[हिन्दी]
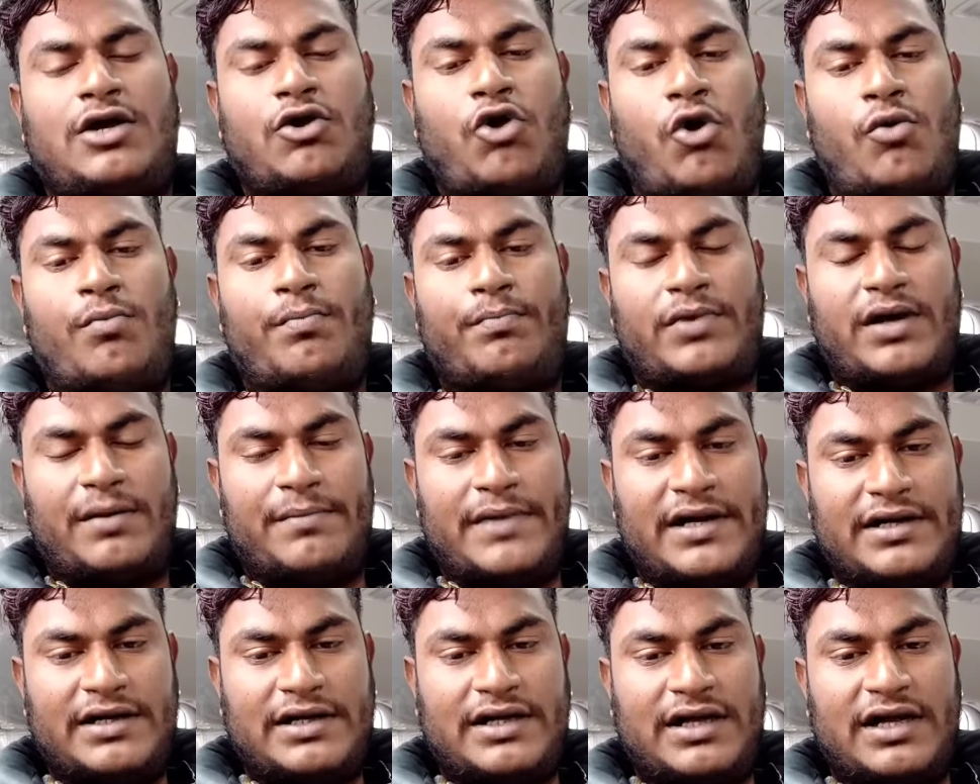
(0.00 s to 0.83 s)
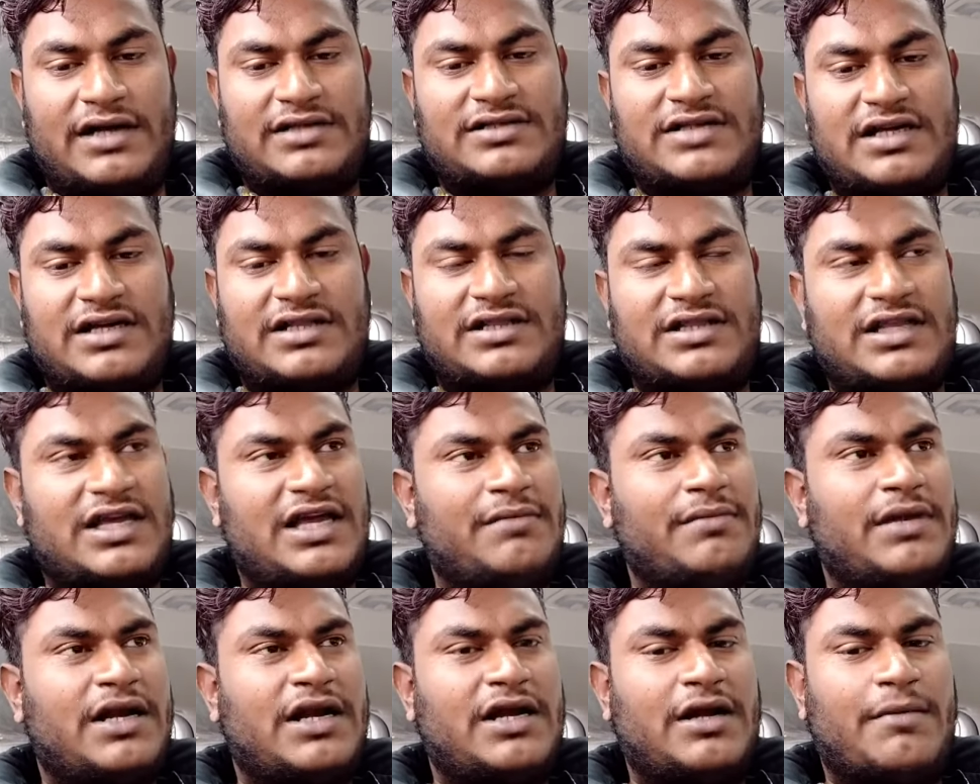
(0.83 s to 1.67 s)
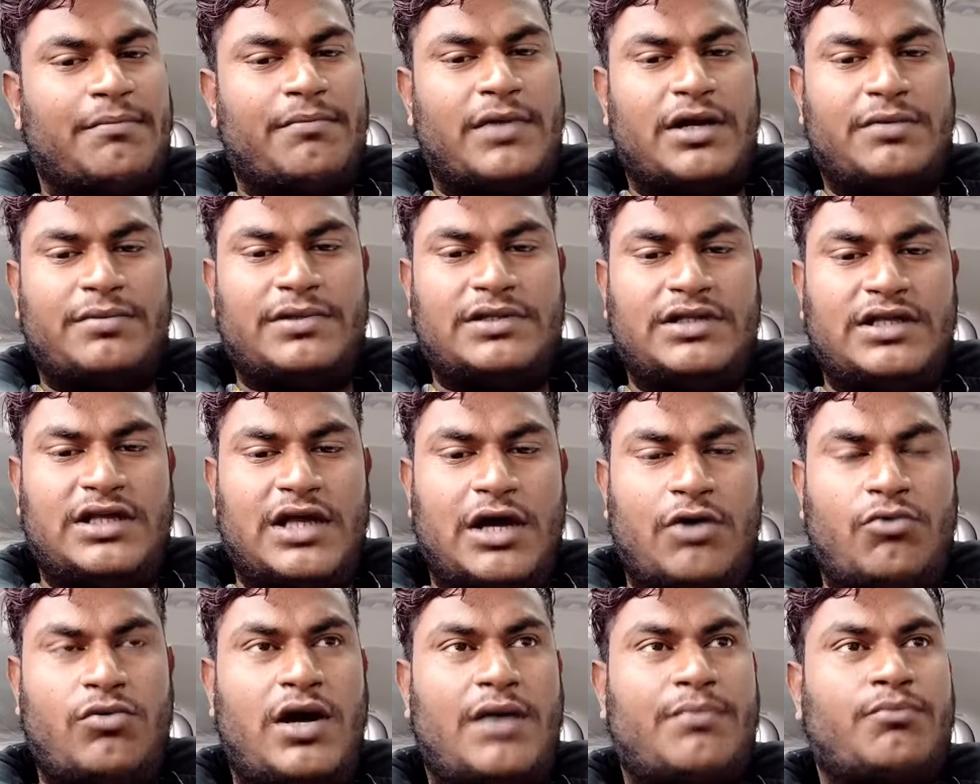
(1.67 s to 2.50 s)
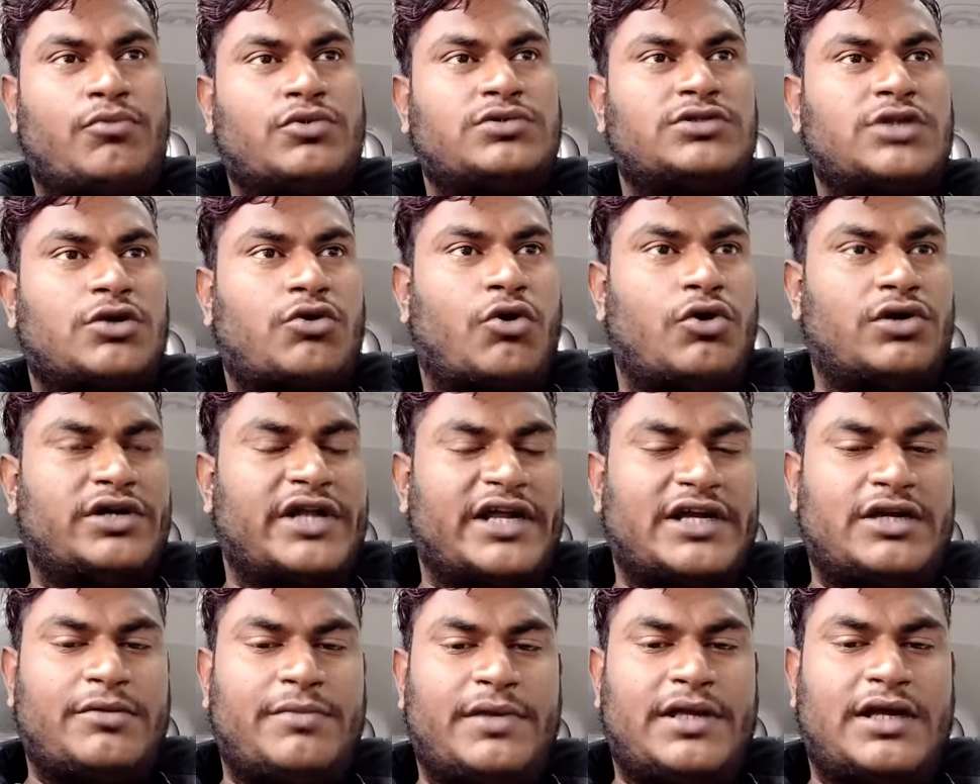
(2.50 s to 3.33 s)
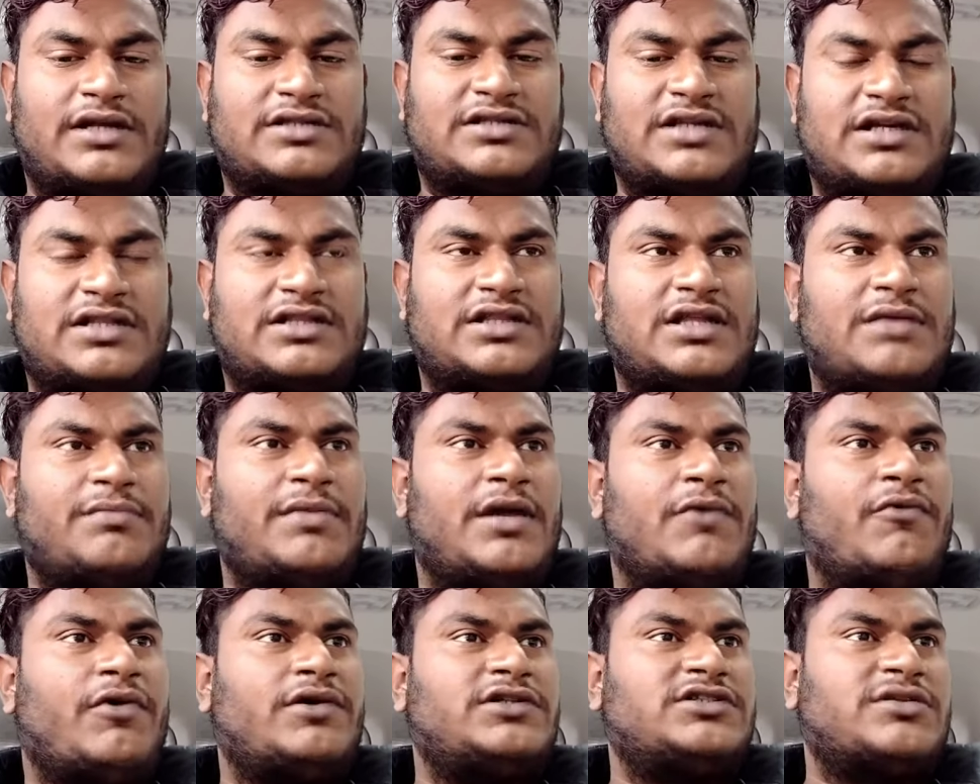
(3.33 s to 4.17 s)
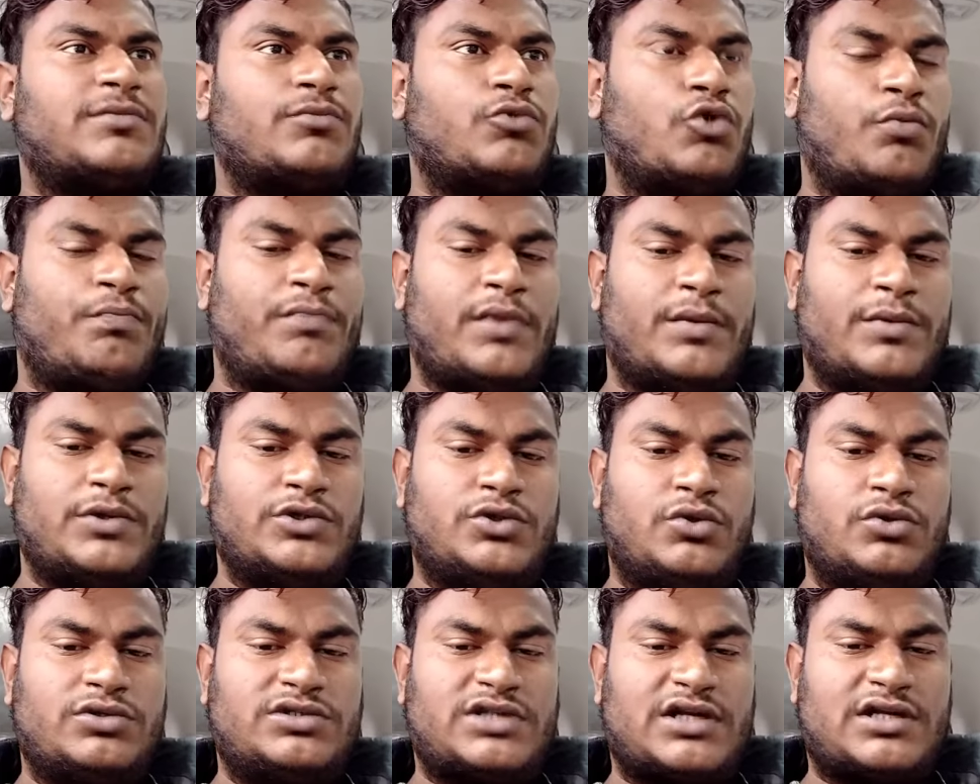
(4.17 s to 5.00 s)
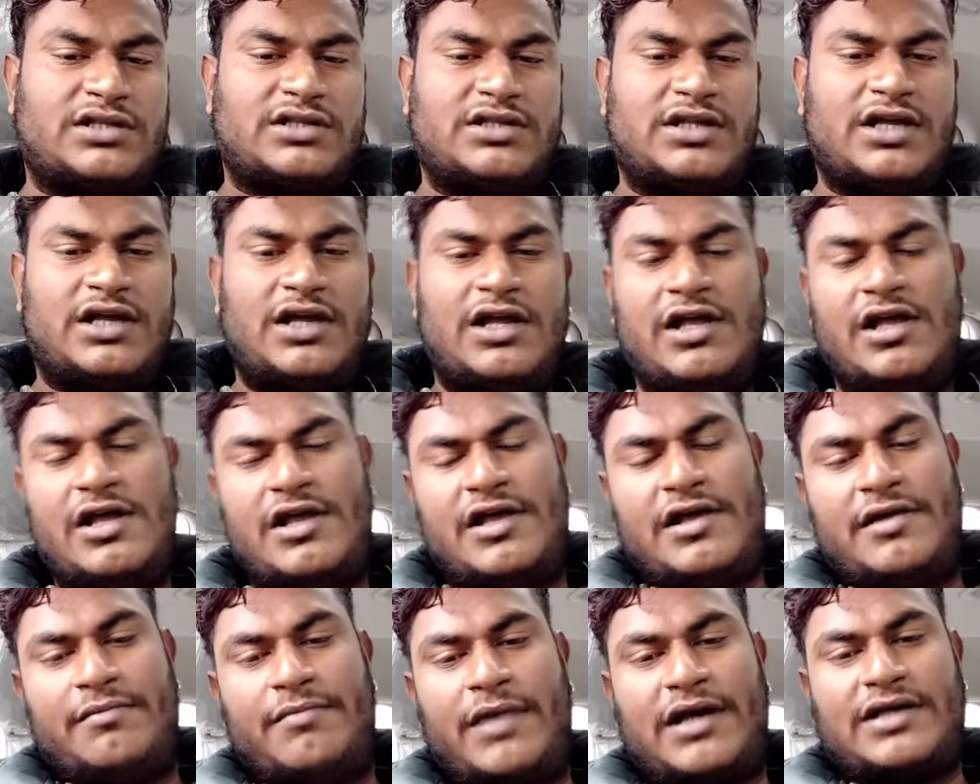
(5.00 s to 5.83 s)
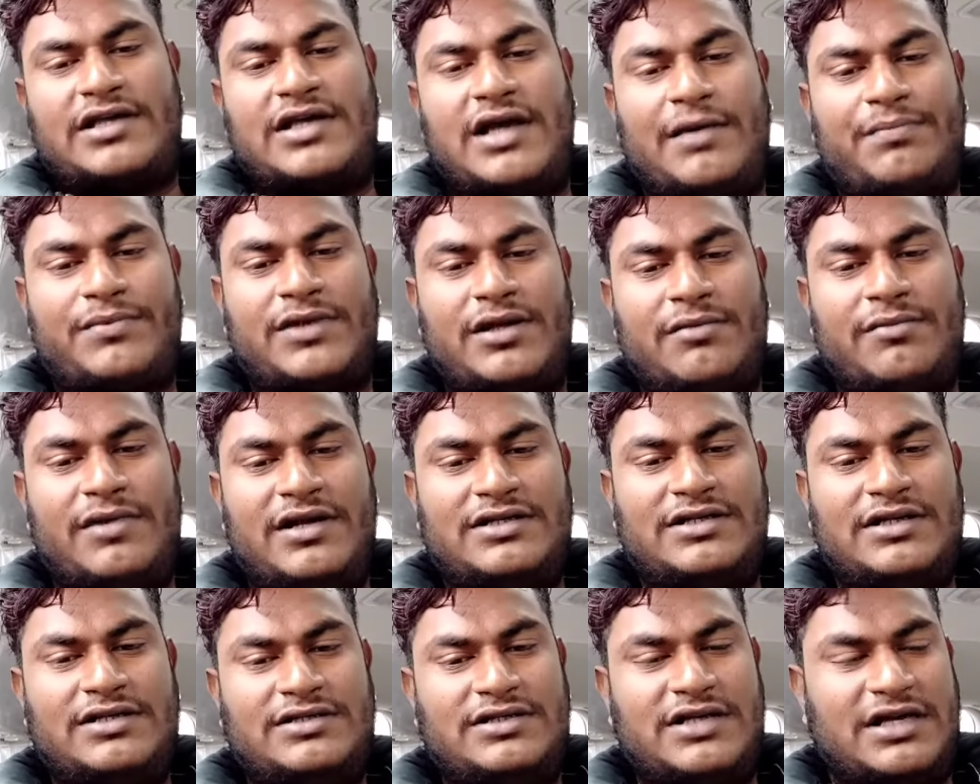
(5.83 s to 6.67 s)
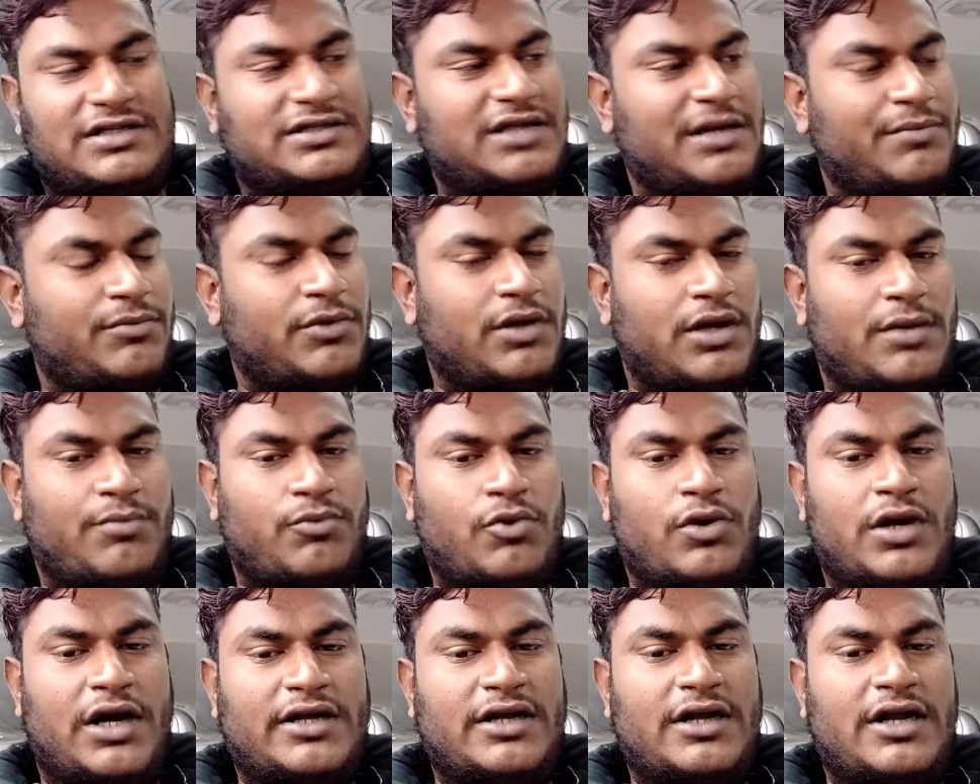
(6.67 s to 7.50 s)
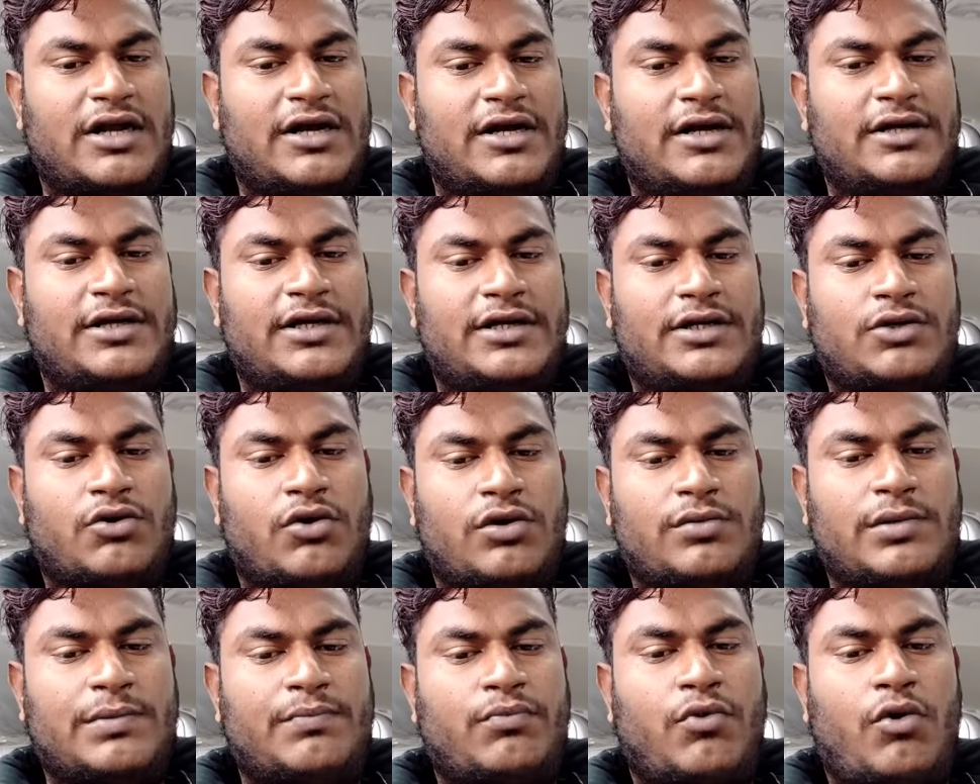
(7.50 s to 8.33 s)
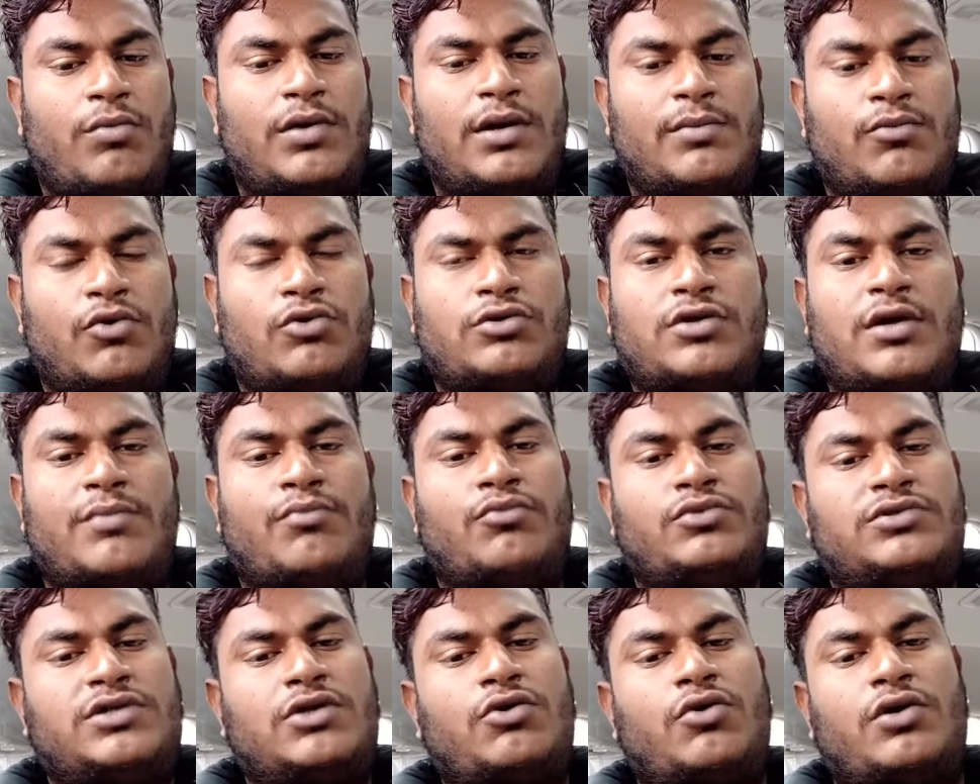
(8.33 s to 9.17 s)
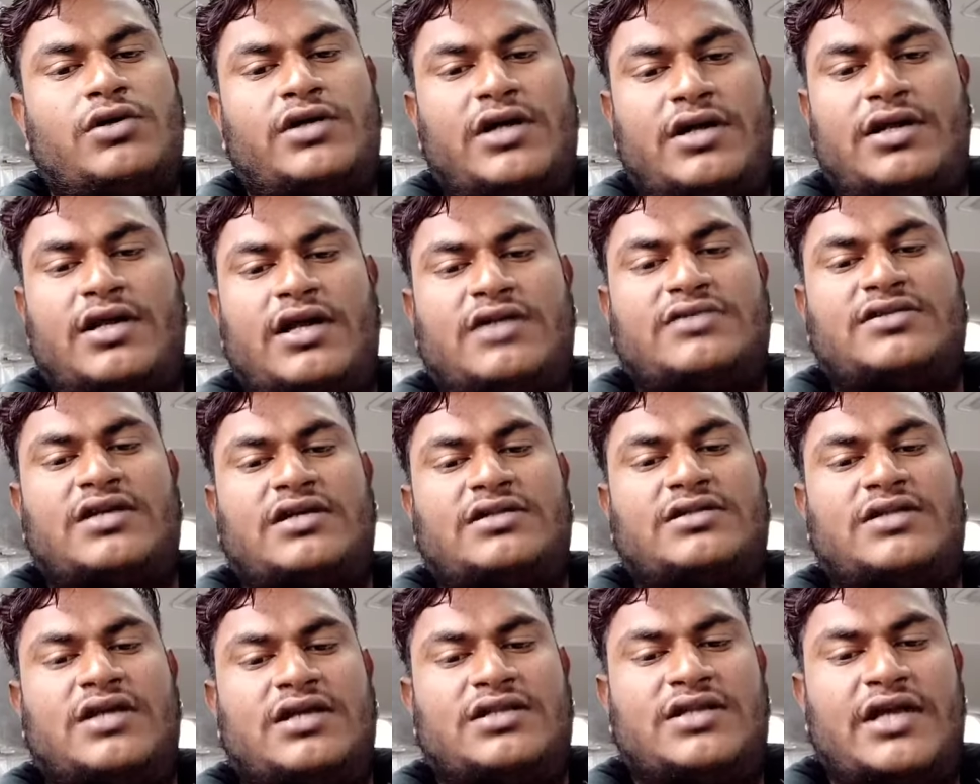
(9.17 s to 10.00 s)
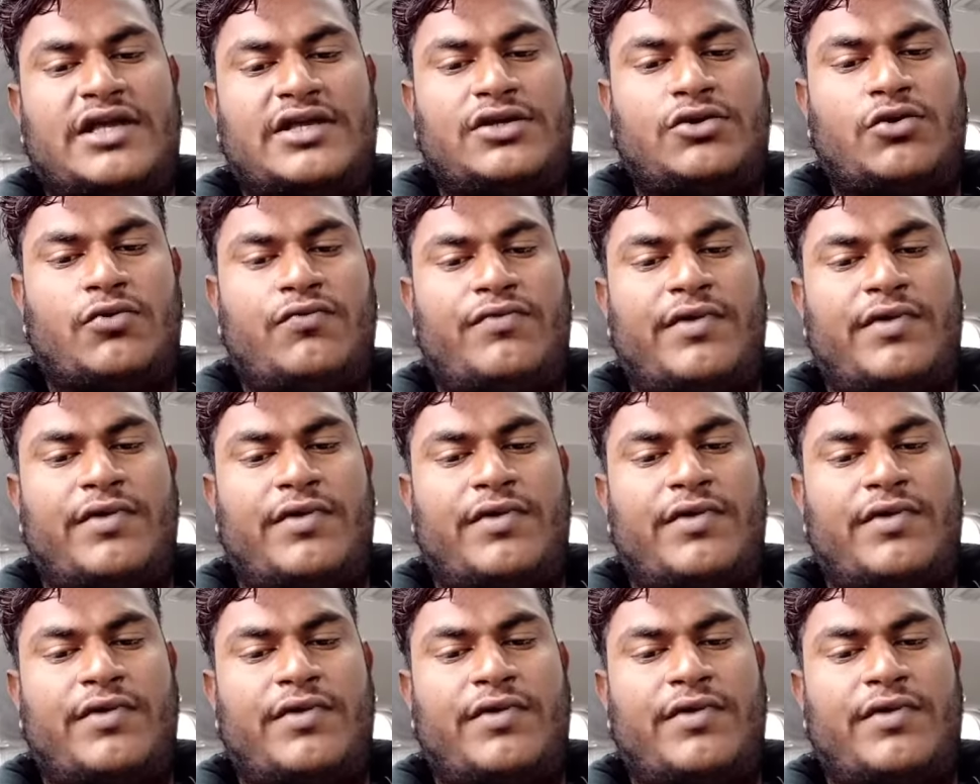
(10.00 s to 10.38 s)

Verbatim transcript: कॉम कमेंट कर सकते हैं मेरा नंबर भी दिया हुआ आप मुझसे कांटेक्ट भी कर सकते हैं मैं व्हाट्सअप ग्रुप में भी जुड़ सकते हैं बाकी आपकी मर्जी जैसा अगर आपको गाड़ी रिलेटेड कोई भी प्रॉब्लम हो तो आप मुझसे कॉन्टैक्ट कर सकते हैं थैंक यू